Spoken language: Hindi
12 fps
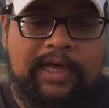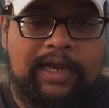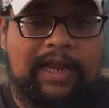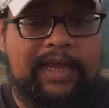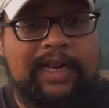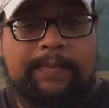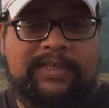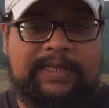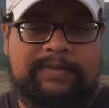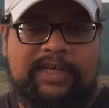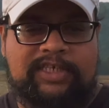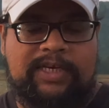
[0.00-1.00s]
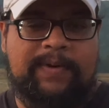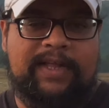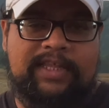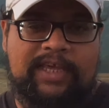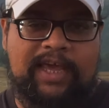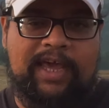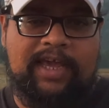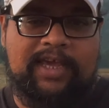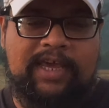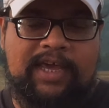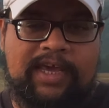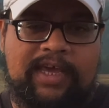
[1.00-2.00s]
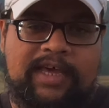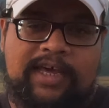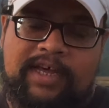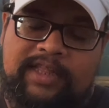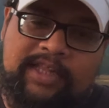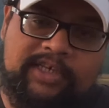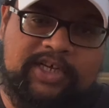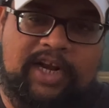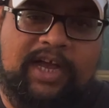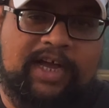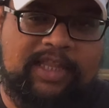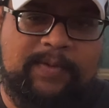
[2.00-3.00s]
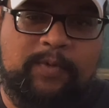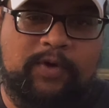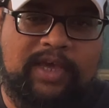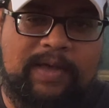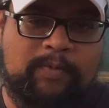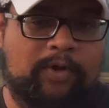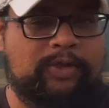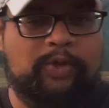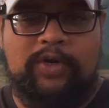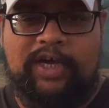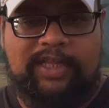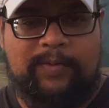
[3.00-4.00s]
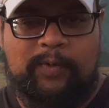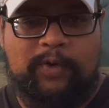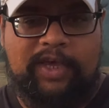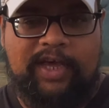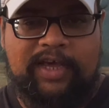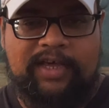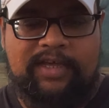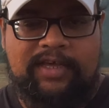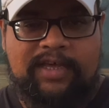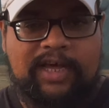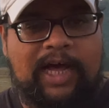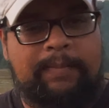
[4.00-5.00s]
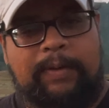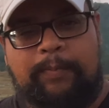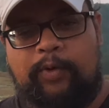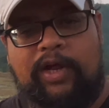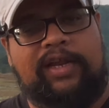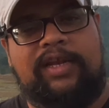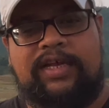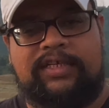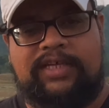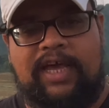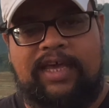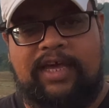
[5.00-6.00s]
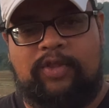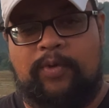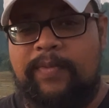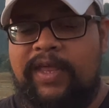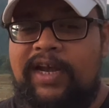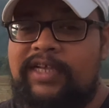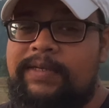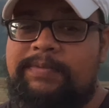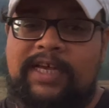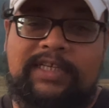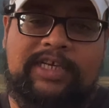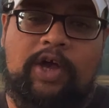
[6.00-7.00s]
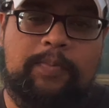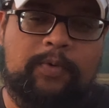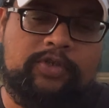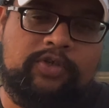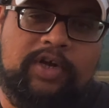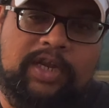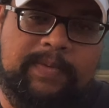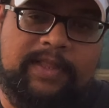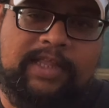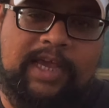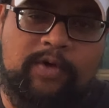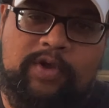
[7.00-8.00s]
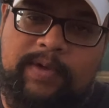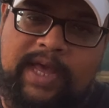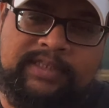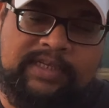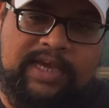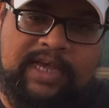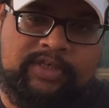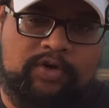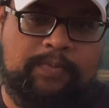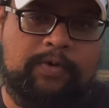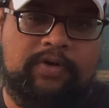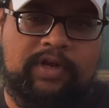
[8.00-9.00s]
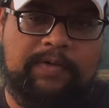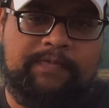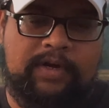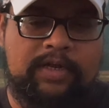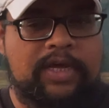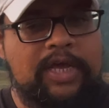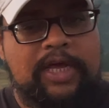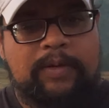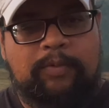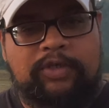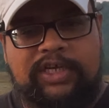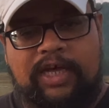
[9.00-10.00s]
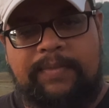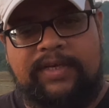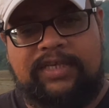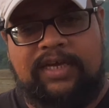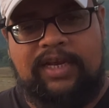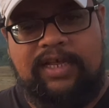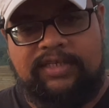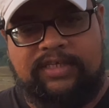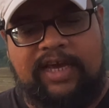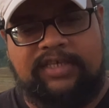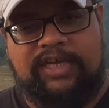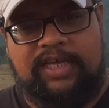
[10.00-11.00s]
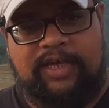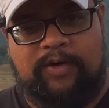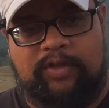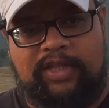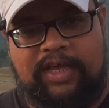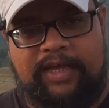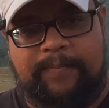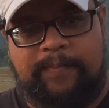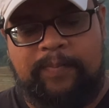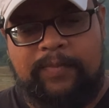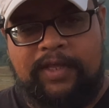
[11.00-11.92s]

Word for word: लेकिन अभी सबसे अच्छी बात यह है कि दशहरा खत्म हो गया मानसून खत्म हो गया है अभी पूरा क्लियर स्काई है तो मेरे लिए सबसे अच्छा अपॉर्चुनिटी बनता है क्योंकि एज ए एस्ट्रो फोटोग्राफर मुझे हमेशा क्लियर स्काई चाहिए होता है